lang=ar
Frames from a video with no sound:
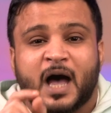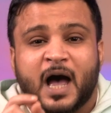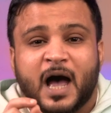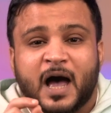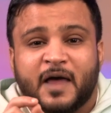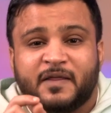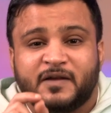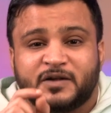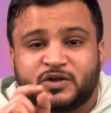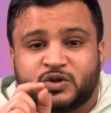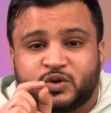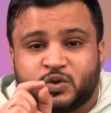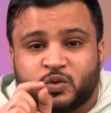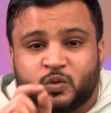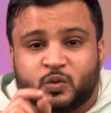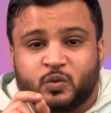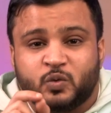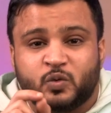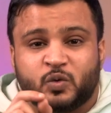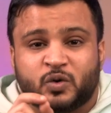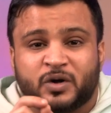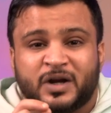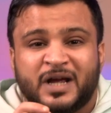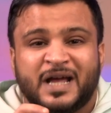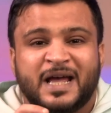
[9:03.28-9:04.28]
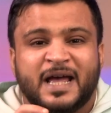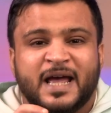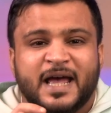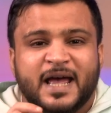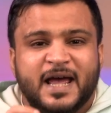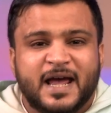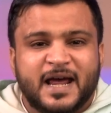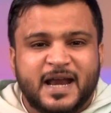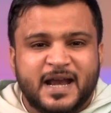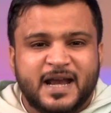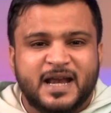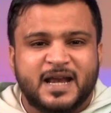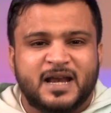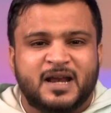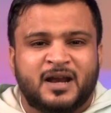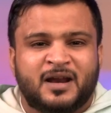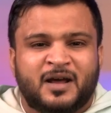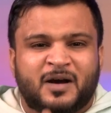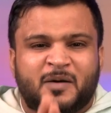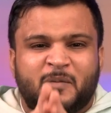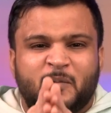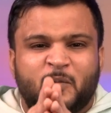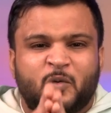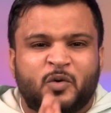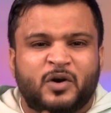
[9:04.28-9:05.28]
هذا الشعور
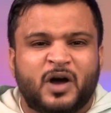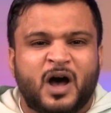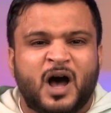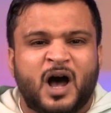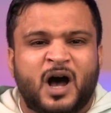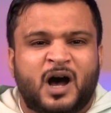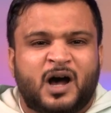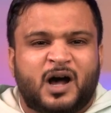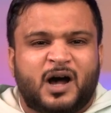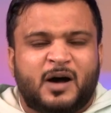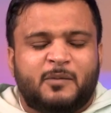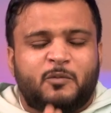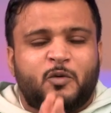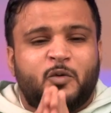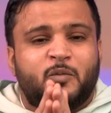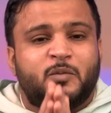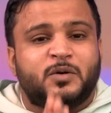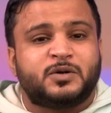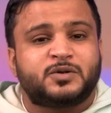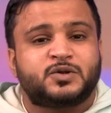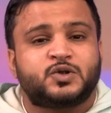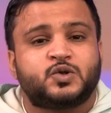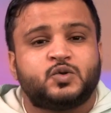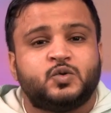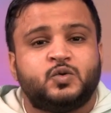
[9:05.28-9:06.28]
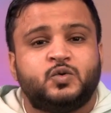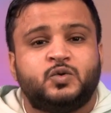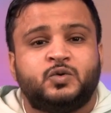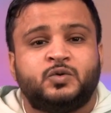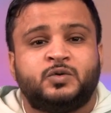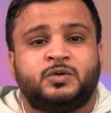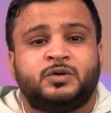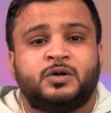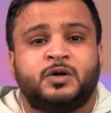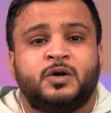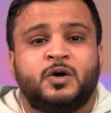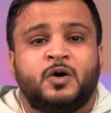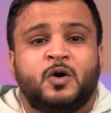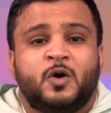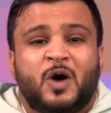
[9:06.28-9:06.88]
انك مراقب ومرصود